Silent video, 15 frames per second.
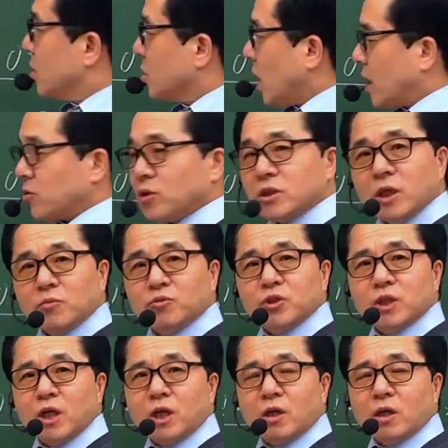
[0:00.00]
단원자
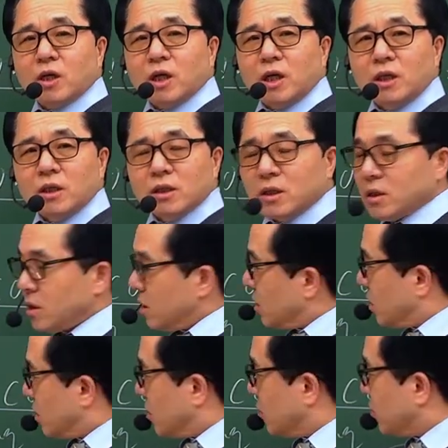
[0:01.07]
분자가
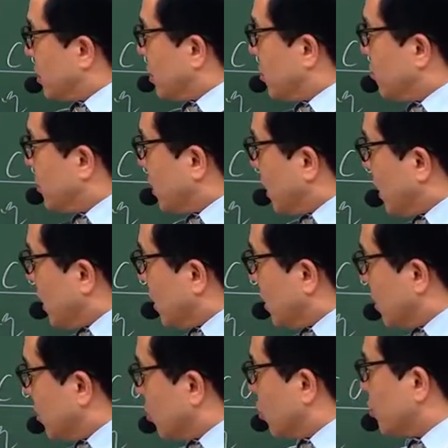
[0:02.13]
비열비가
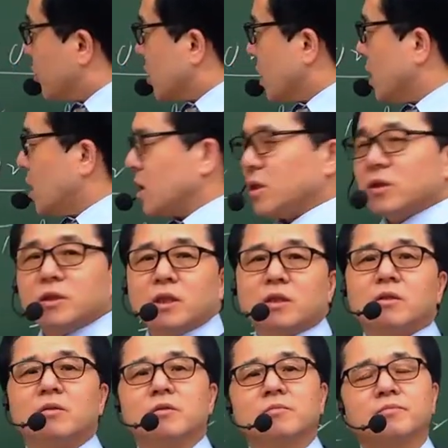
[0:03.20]
높다. 이런
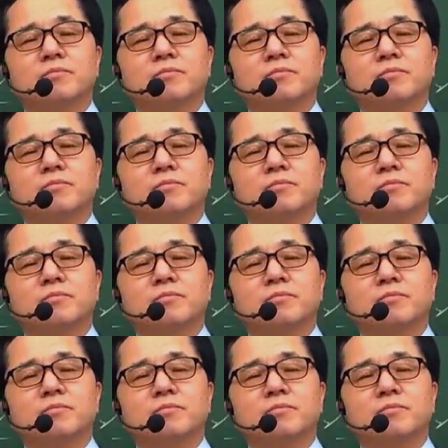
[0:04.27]
얘기.